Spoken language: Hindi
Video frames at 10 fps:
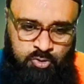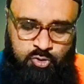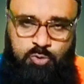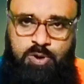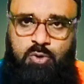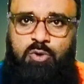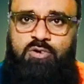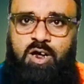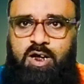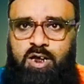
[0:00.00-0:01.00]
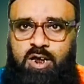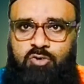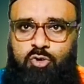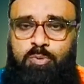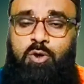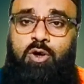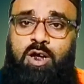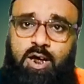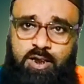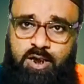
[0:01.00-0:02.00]
तो जो बेरोज़गार है जो बे
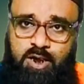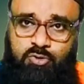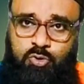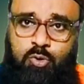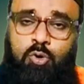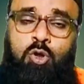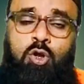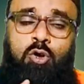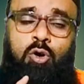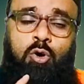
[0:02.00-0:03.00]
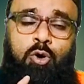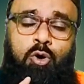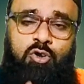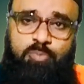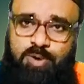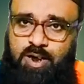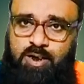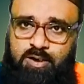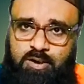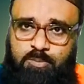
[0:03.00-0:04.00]
औलाद है जो हॉस्पिटल
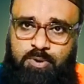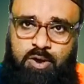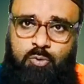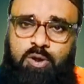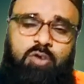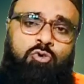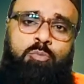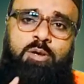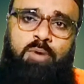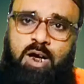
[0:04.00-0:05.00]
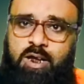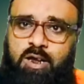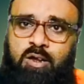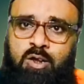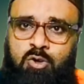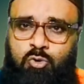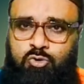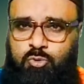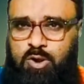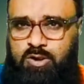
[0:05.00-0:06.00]
के अंदर पड़े हुए हैं जो बीमार हैं
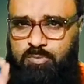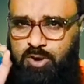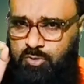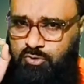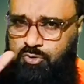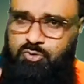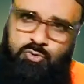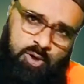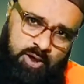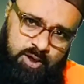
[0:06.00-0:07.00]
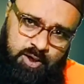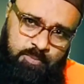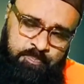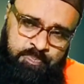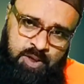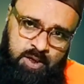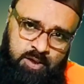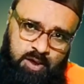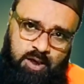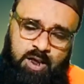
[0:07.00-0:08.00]
उस वक्त बिलखसूस दुआ करें
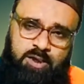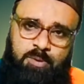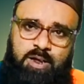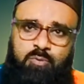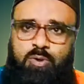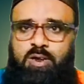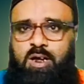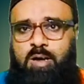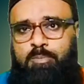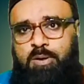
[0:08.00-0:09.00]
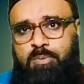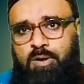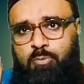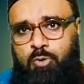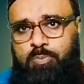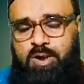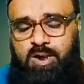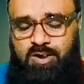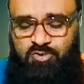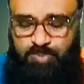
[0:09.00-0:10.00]
कि अल्लाह तबारक व ताली अपने महबूब के इस